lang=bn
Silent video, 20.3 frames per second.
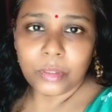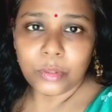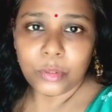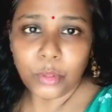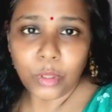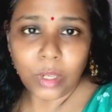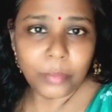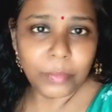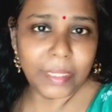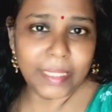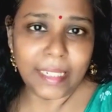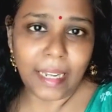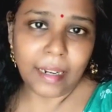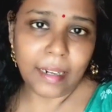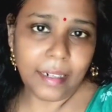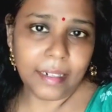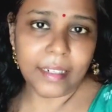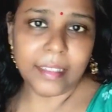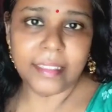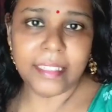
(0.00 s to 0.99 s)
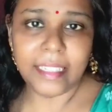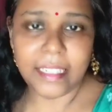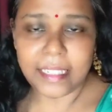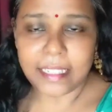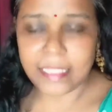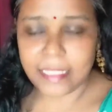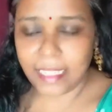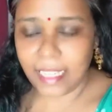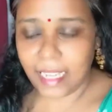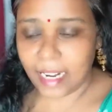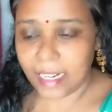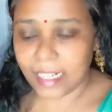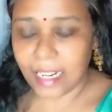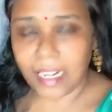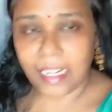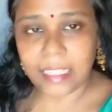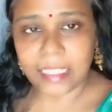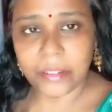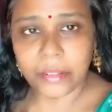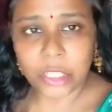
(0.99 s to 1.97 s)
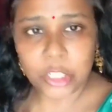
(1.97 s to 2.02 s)
তো আমি ডালাটা দিয়েছি আর
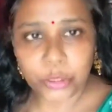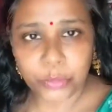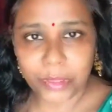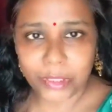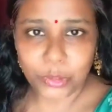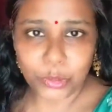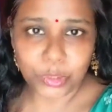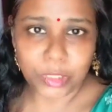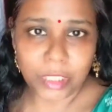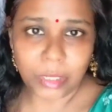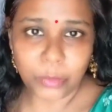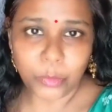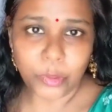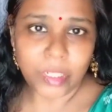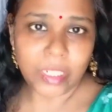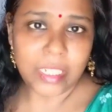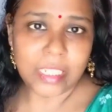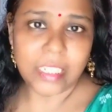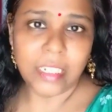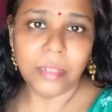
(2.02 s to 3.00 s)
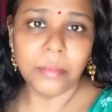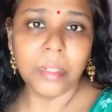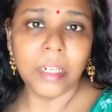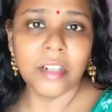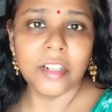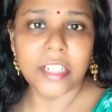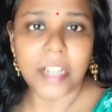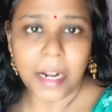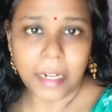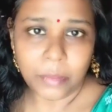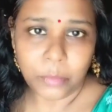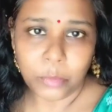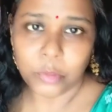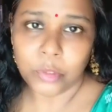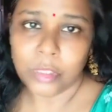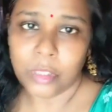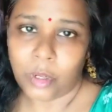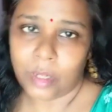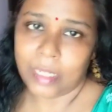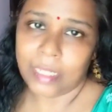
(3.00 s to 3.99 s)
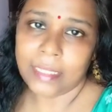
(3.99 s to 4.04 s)
ডালা দেওয়ার সময় চুড়িদার পরে গেছিলাম কারণ শাড়ি
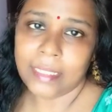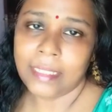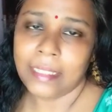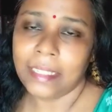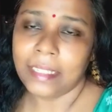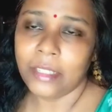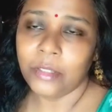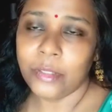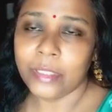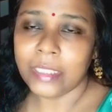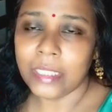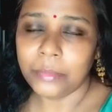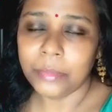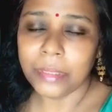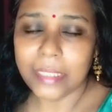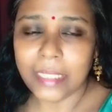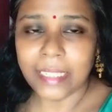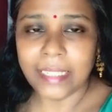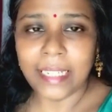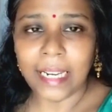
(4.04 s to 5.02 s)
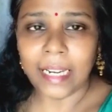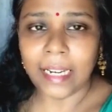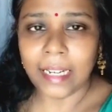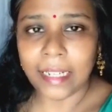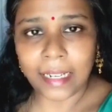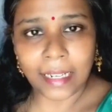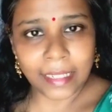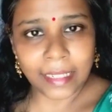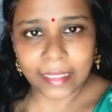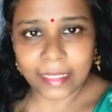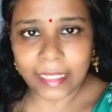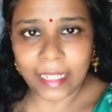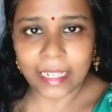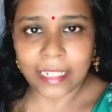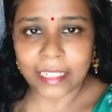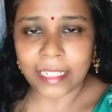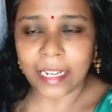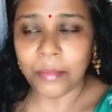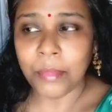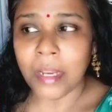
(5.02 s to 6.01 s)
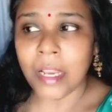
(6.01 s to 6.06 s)
পরতে অনেকটা দেরি হয়ে যাবে তাই ডালাটা আগে দিয়ে
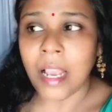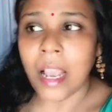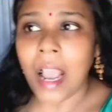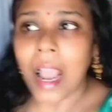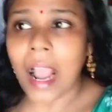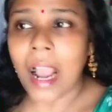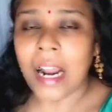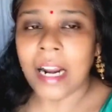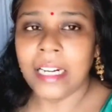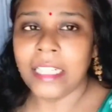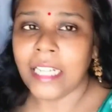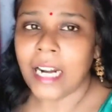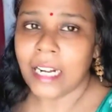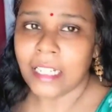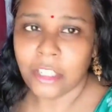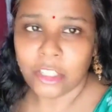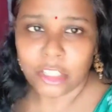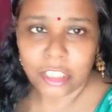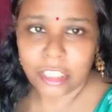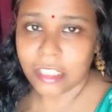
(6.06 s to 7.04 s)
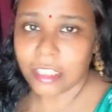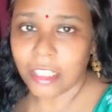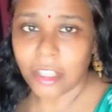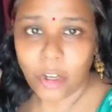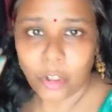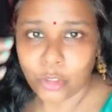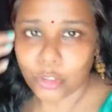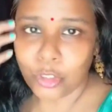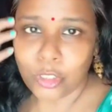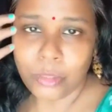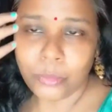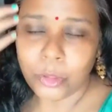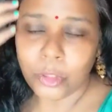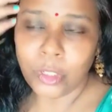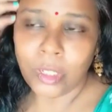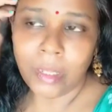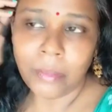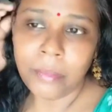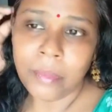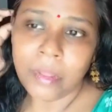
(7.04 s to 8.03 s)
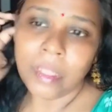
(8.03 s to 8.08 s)
আসলাম আর সাড়ে দশটা থেকে অঞ্জলি
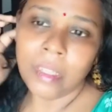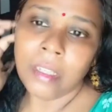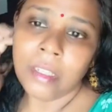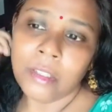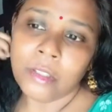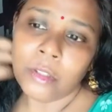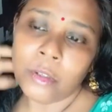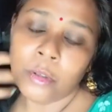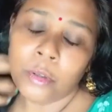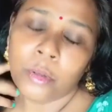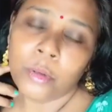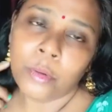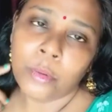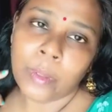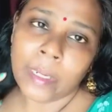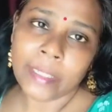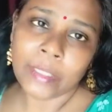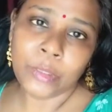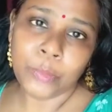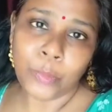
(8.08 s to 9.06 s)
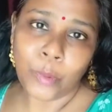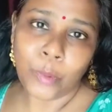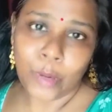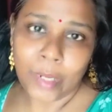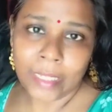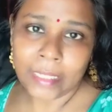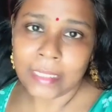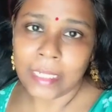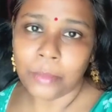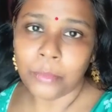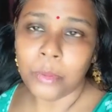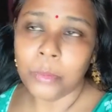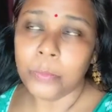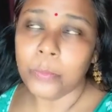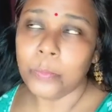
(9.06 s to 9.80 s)
বললাম তো একটু পরে যাব